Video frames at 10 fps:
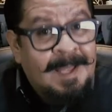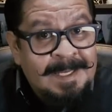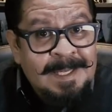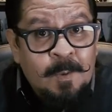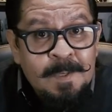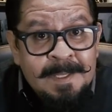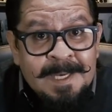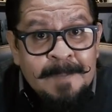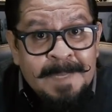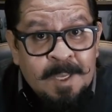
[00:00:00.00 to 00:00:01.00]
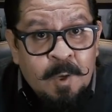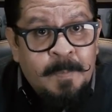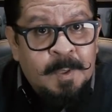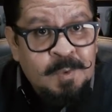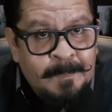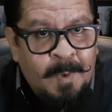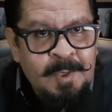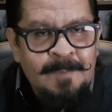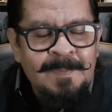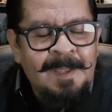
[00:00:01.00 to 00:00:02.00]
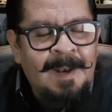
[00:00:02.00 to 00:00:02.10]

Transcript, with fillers: Gracias a Golden Track México por su apoyo.